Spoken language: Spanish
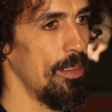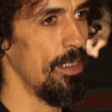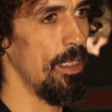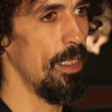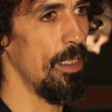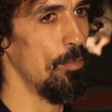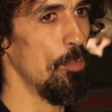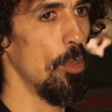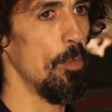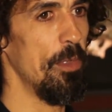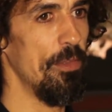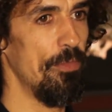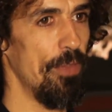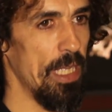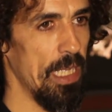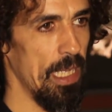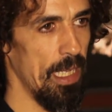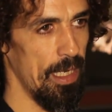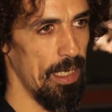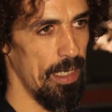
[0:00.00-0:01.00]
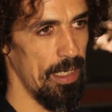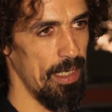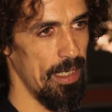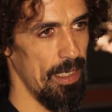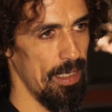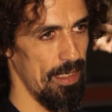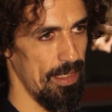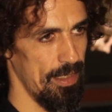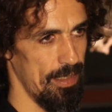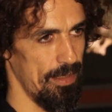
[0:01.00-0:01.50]
de momificar a las,
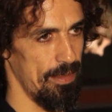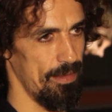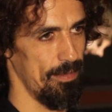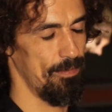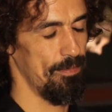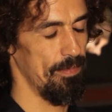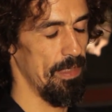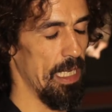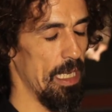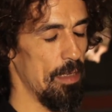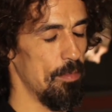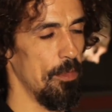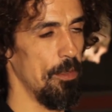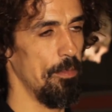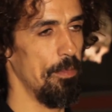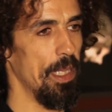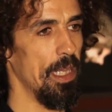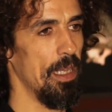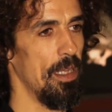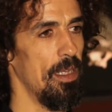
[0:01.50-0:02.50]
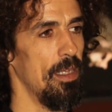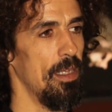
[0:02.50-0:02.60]
a las, momias.